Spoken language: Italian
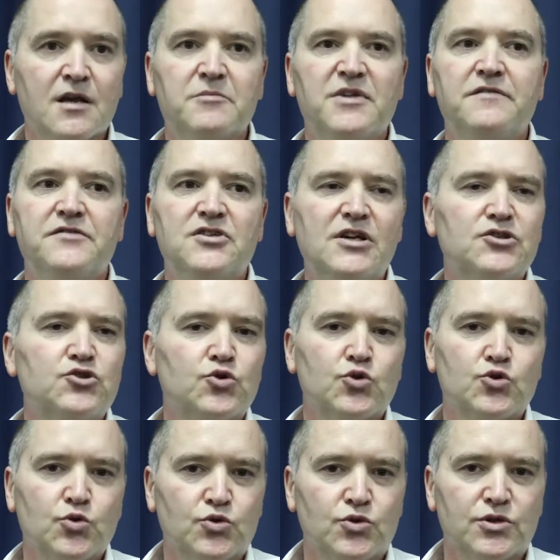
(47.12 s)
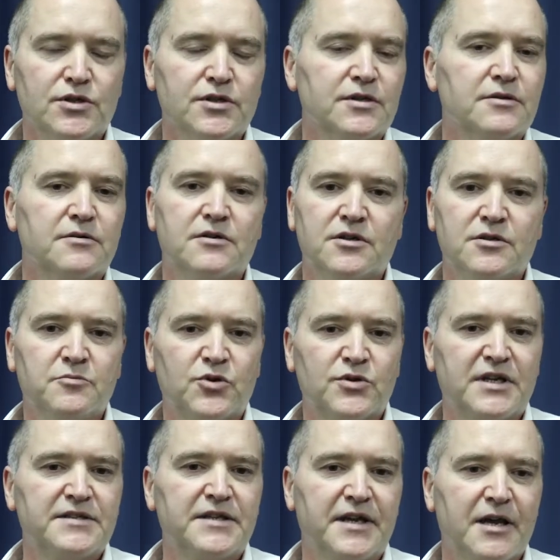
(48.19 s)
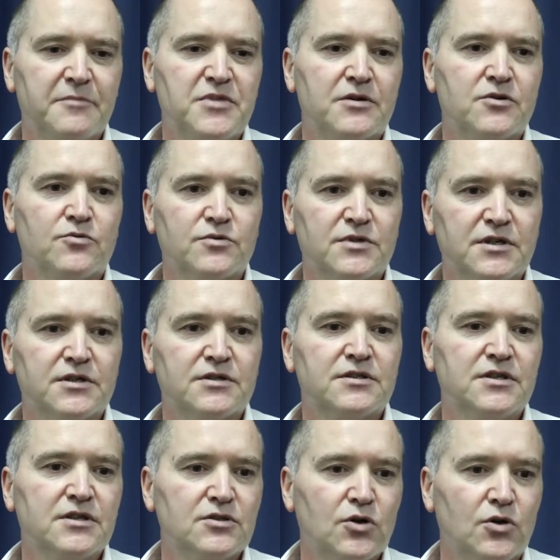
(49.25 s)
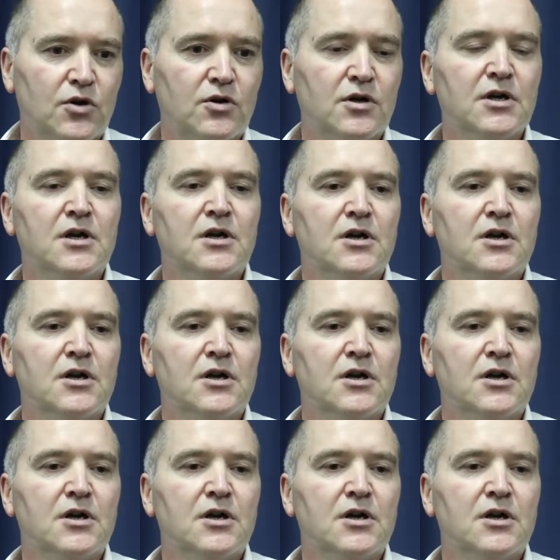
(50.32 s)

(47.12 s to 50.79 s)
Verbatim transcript: beneficiari sono tutti, l'importante eh, è che abbiano un titolo